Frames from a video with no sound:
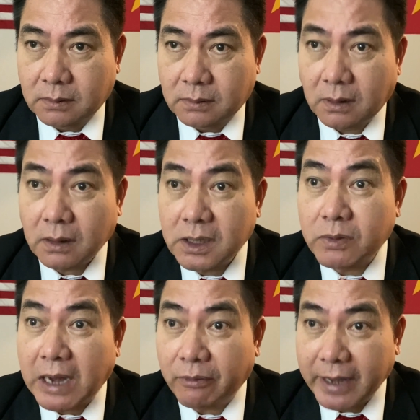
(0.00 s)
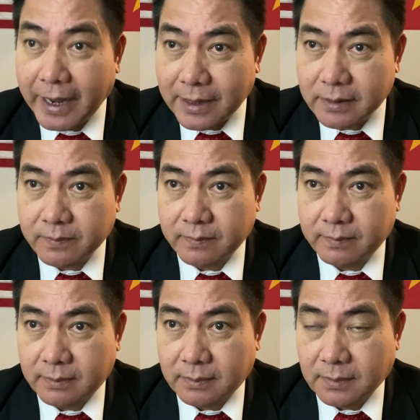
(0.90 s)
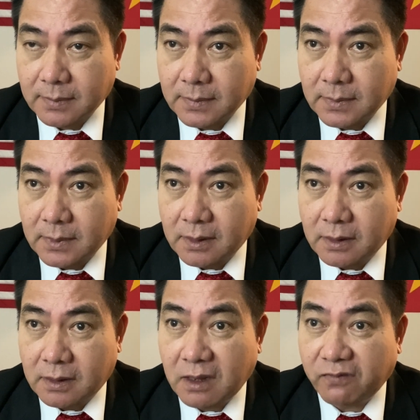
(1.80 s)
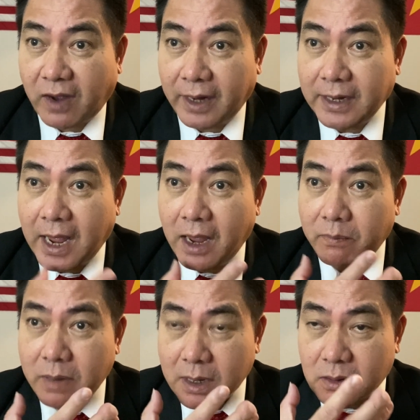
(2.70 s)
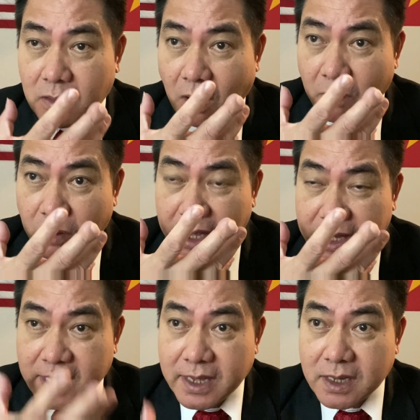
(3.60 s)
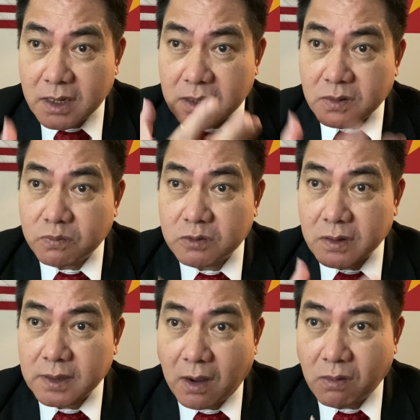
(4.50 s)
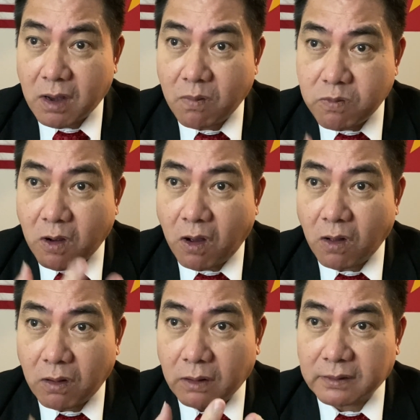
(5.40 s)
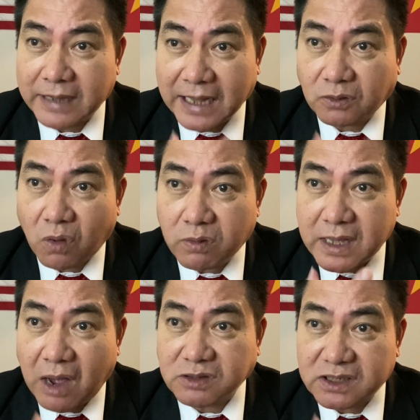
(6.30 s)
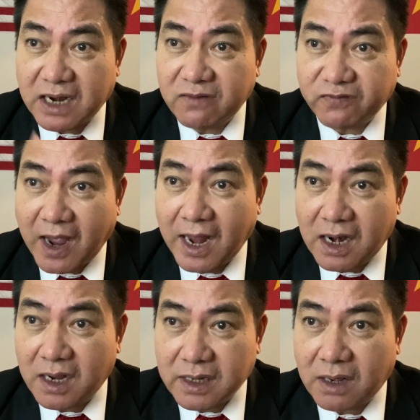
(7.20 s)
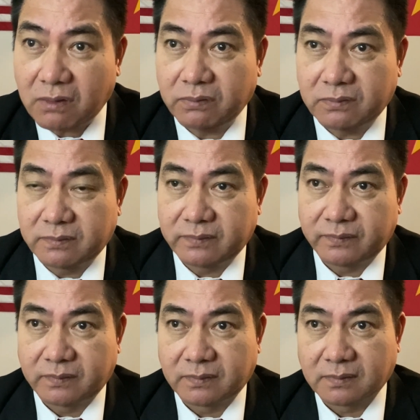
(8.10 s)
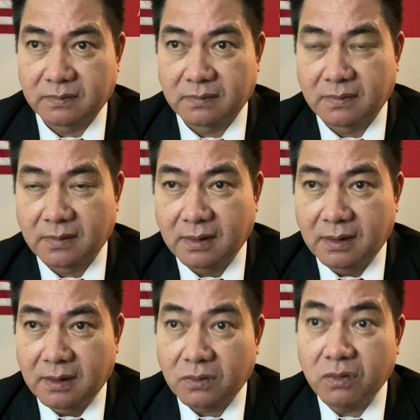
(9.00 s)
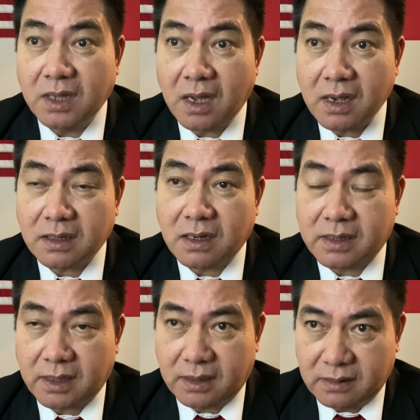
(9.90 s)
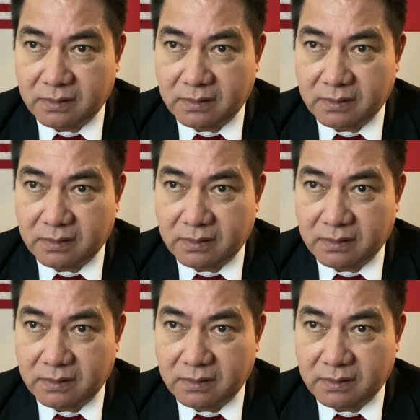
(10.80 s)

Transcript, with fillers: rất nhiều đạo khác thì phải để biết có một cái kỷ cương chung cho nhau không có các tôn giáo sẽ đánh phá lẫn nhau tôi nhớ cái thời kỳ